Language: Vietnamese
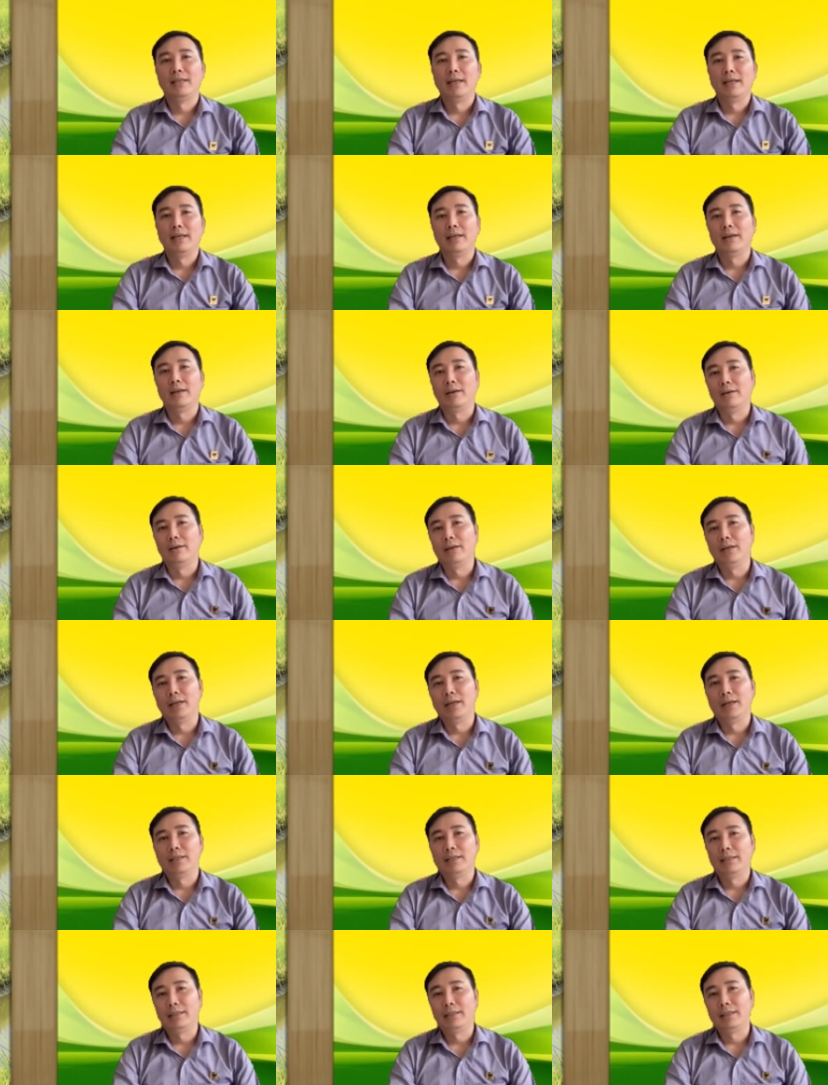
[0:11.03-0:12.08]
Anh hỏi
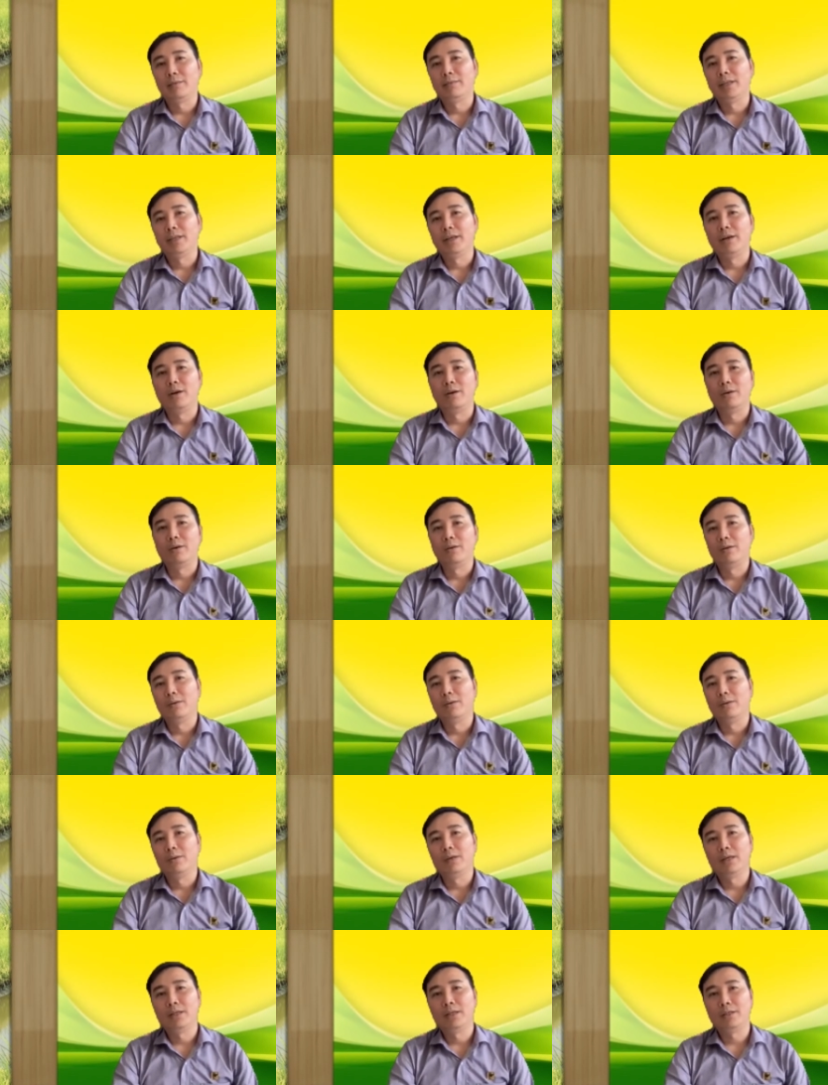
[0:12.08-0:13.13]
là dạ, trong giai đoạn
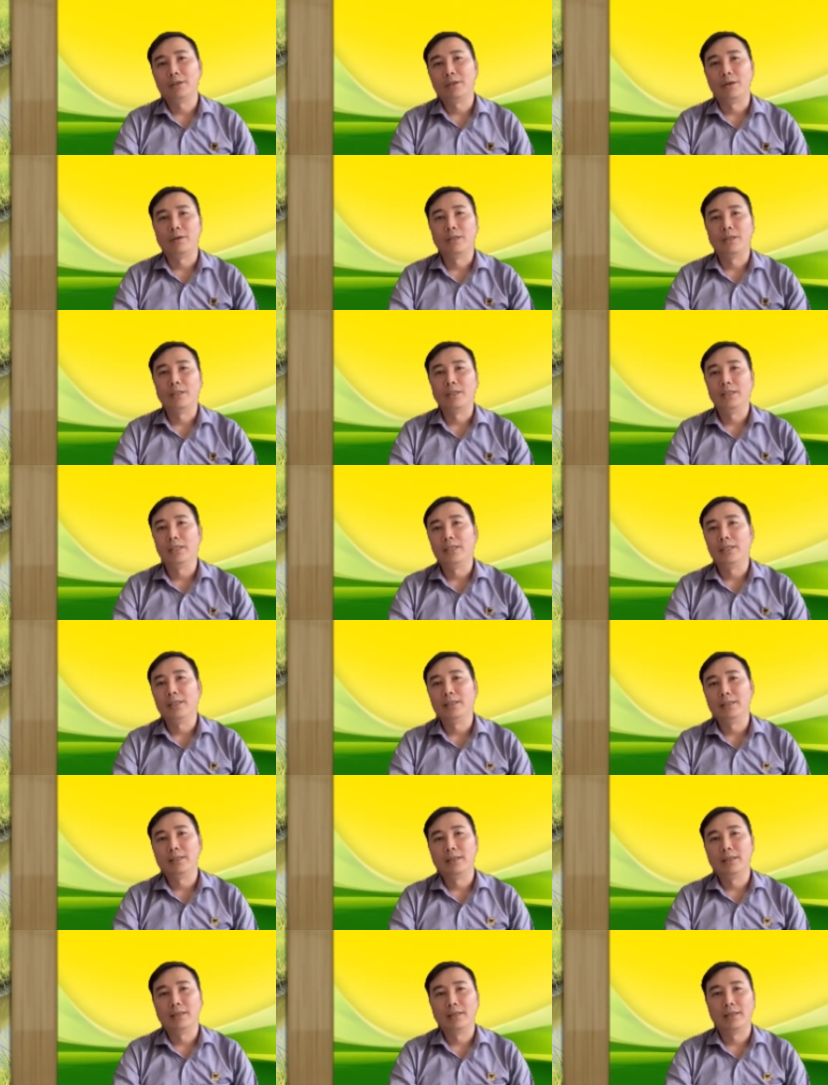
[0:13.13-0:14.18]
lúa trổ đến
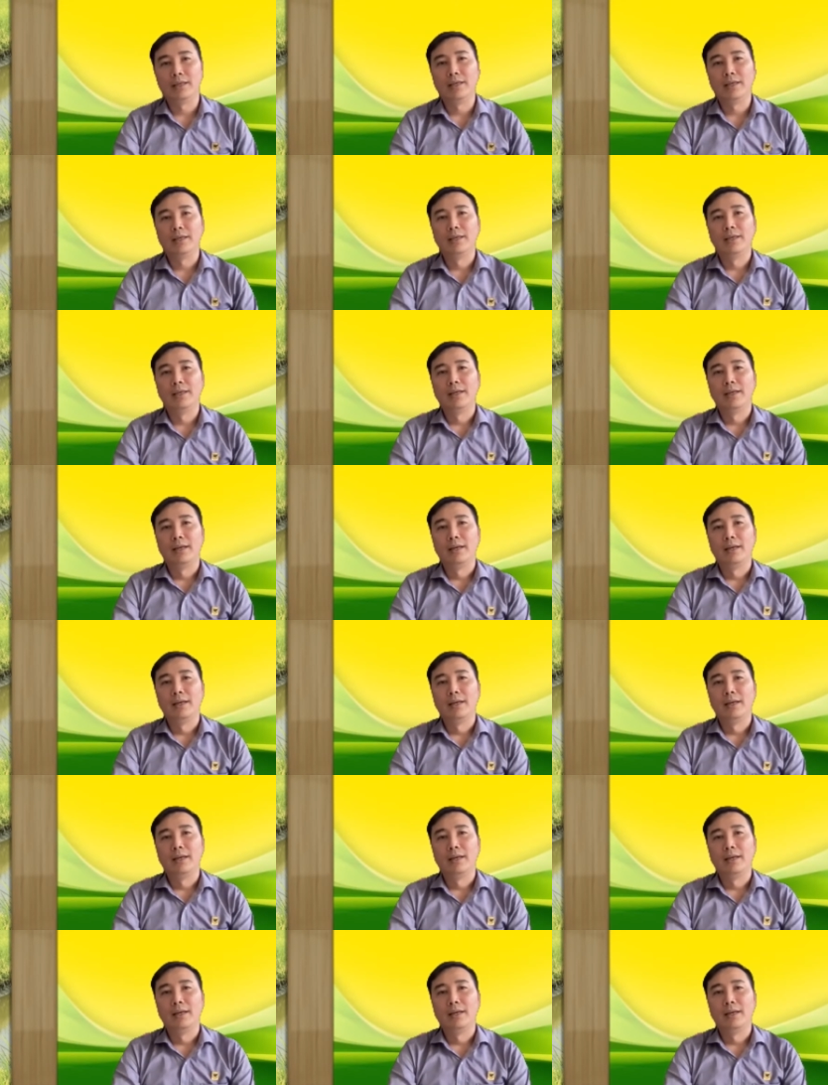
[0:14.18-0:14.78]
chính, à,